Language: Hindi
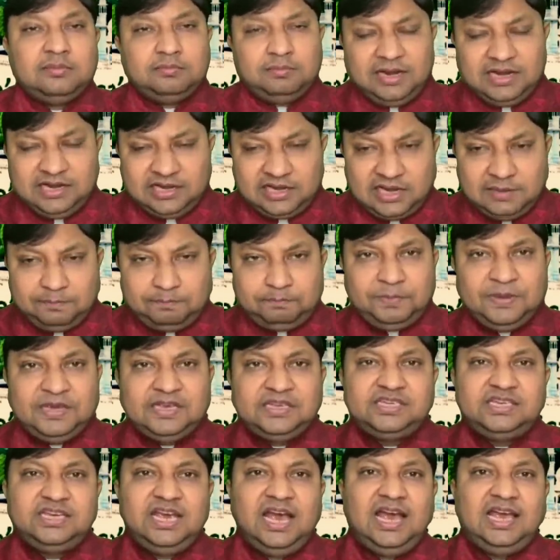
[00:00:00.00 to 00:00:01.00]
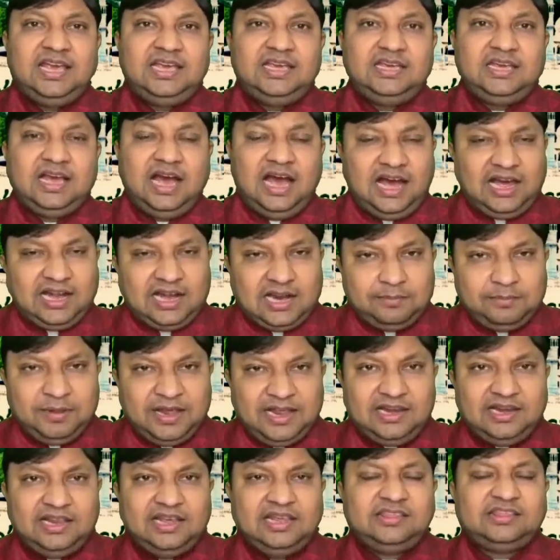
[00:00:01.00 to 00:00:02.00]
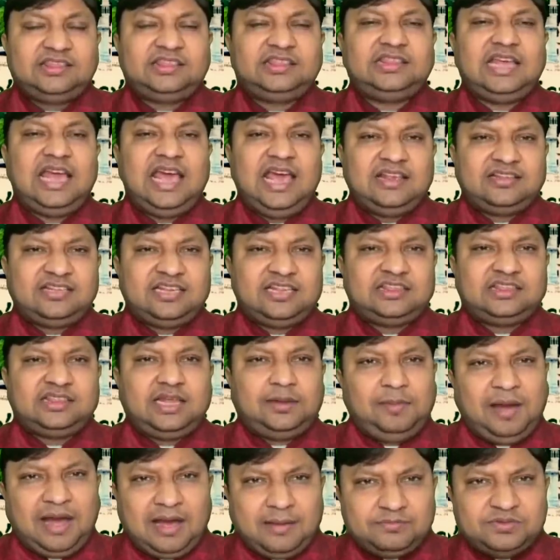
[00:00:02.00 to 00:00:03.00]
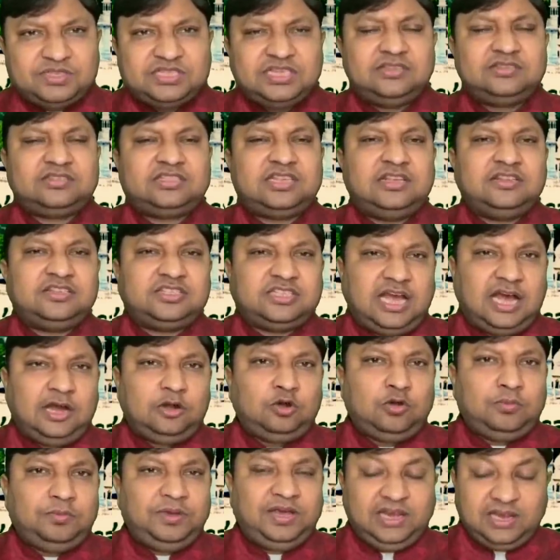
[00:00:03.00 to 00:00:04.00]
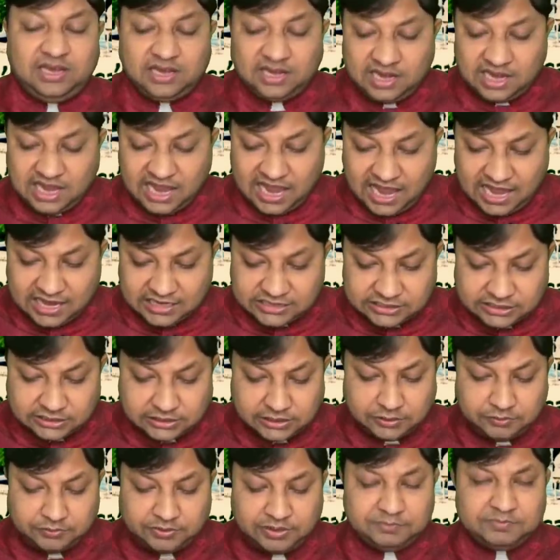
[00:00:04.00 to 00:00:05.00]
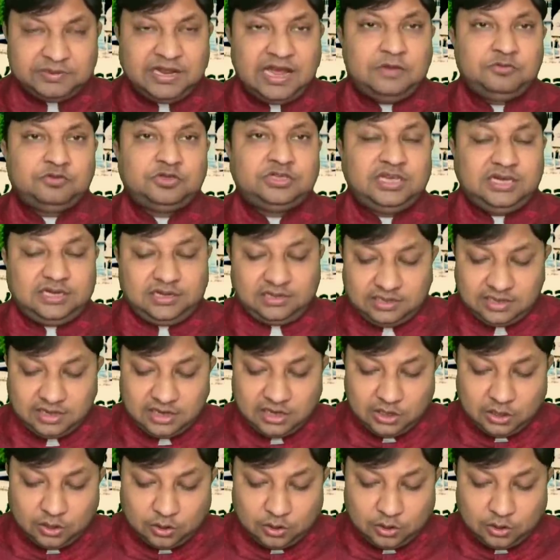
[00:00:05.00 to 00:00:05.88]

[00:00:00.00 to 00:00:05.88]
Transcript: बल्कि पीजीआई आरएमएल इन ऐसे तमाम संस्थानों में एग्जीक्यूटिव काउंसिल